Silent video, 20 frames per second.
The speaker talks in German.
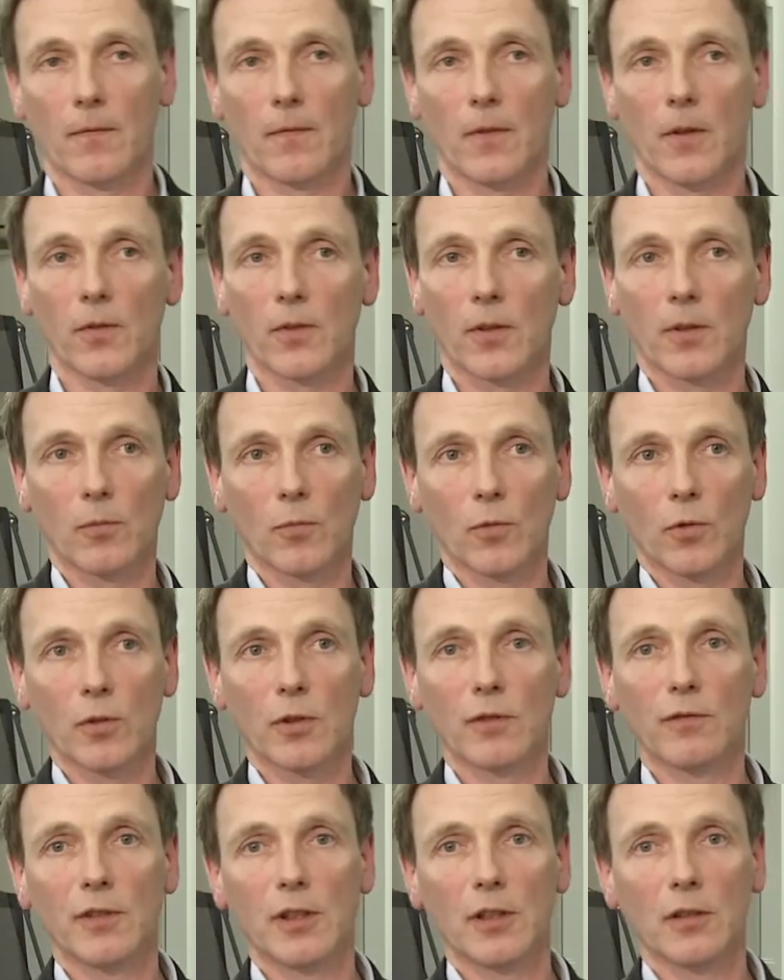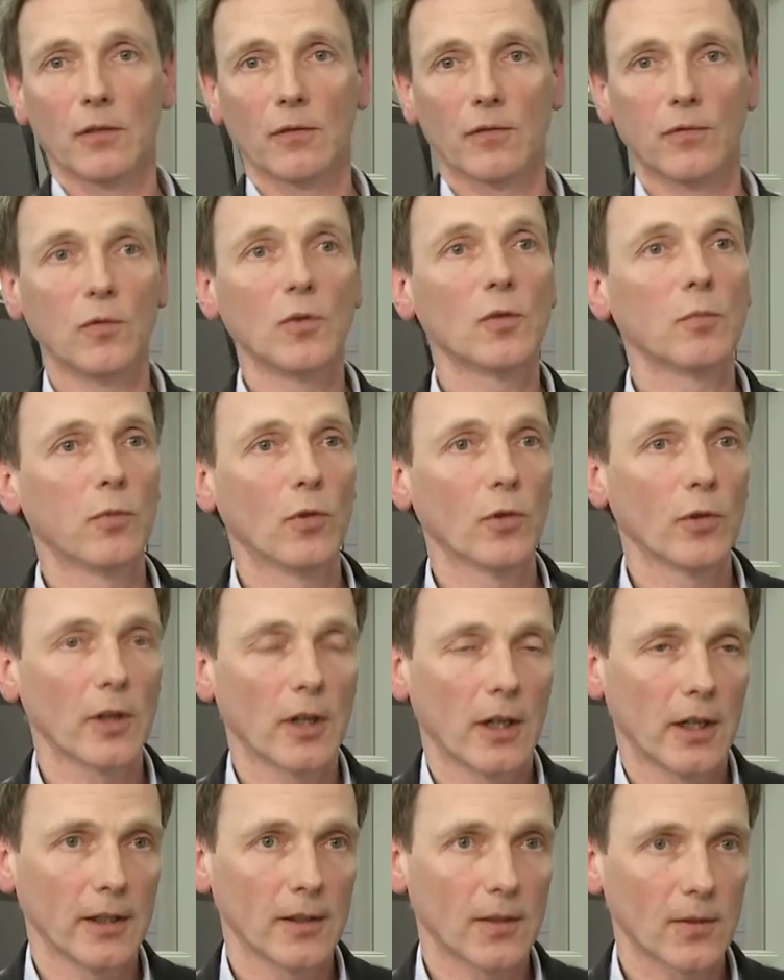Also es ist im Grunde wie eine
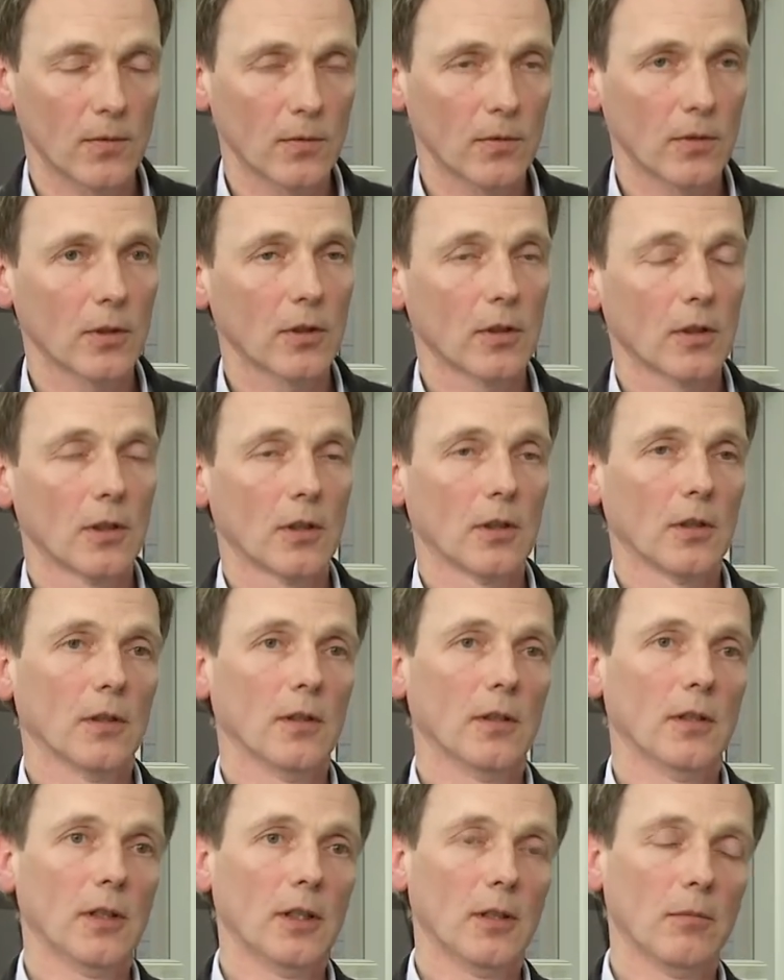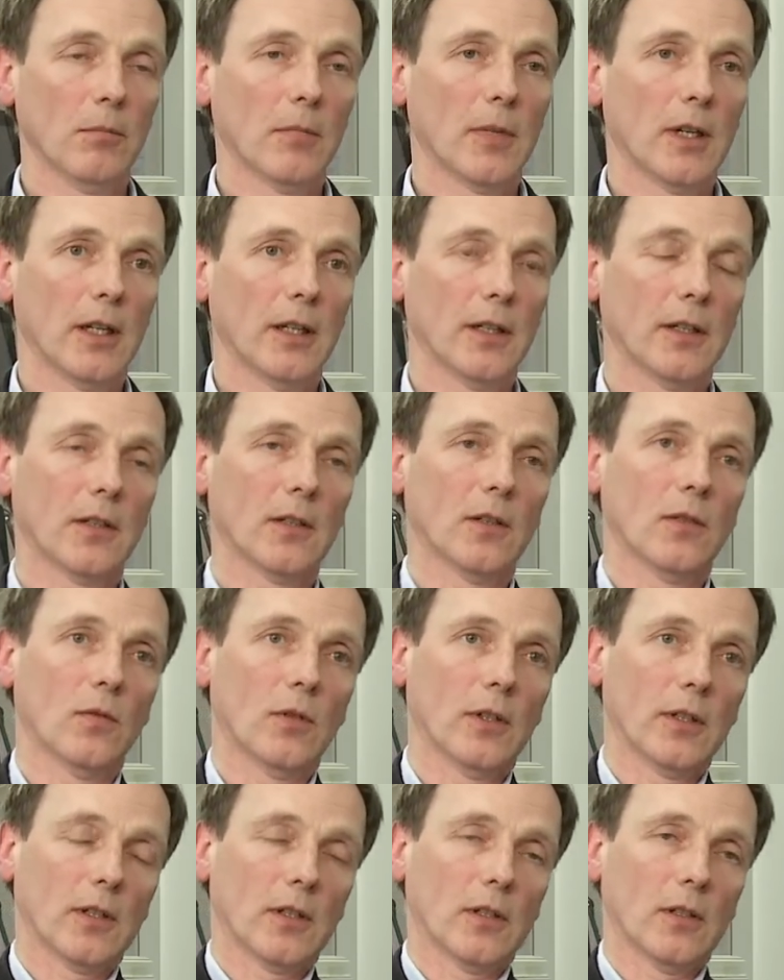Fußbodenheizung, die eben halt
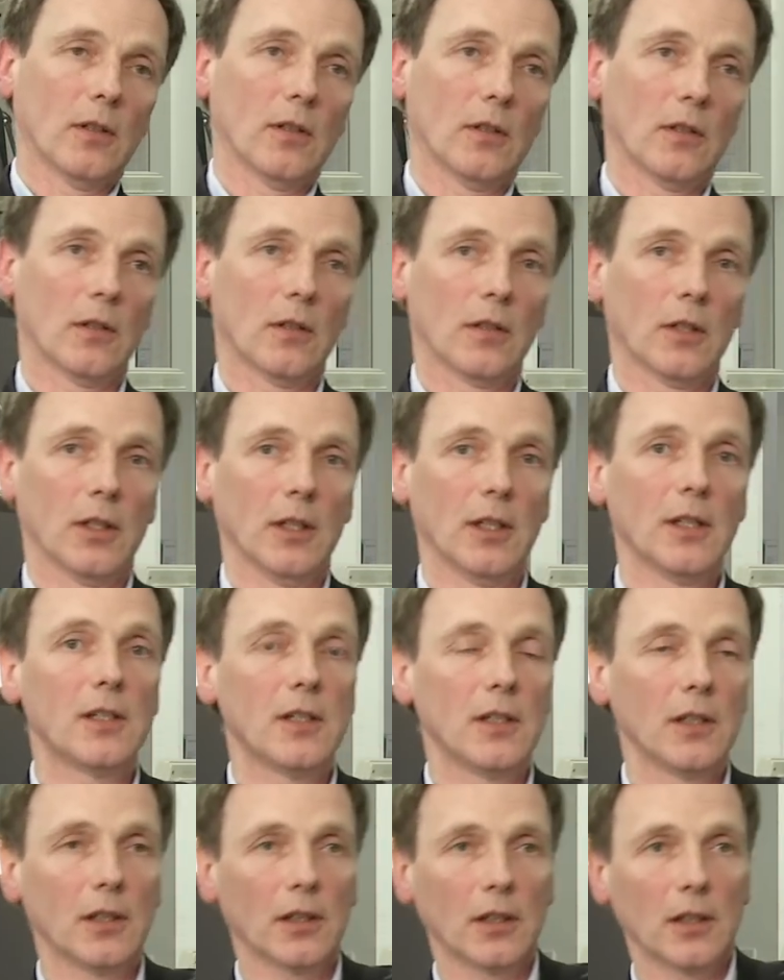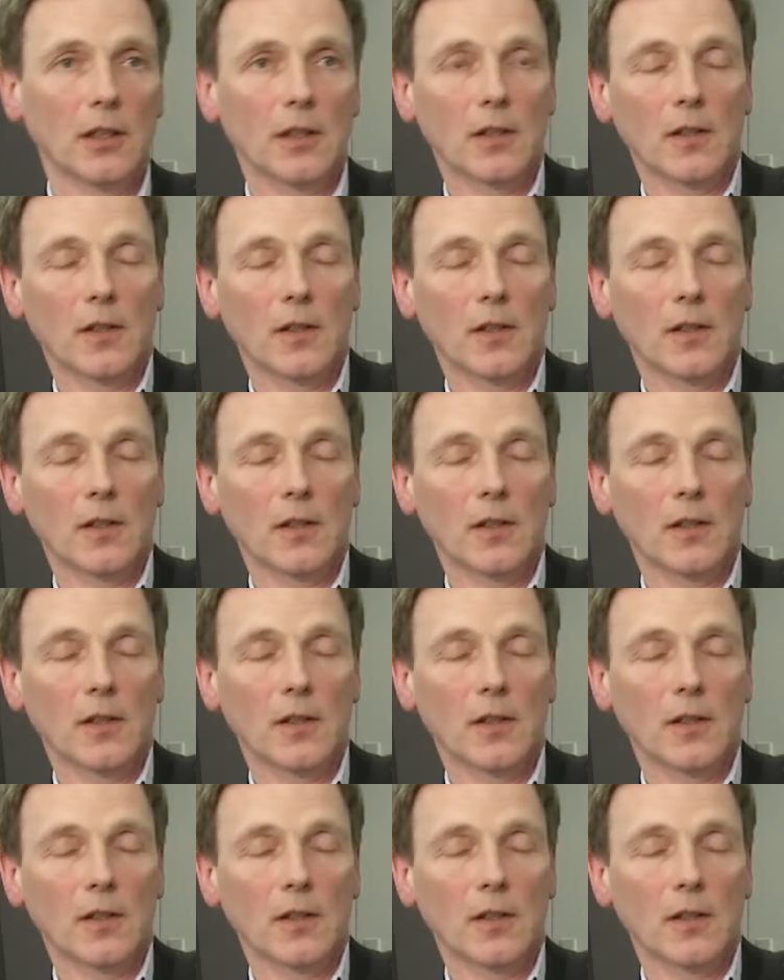dort äh, integriert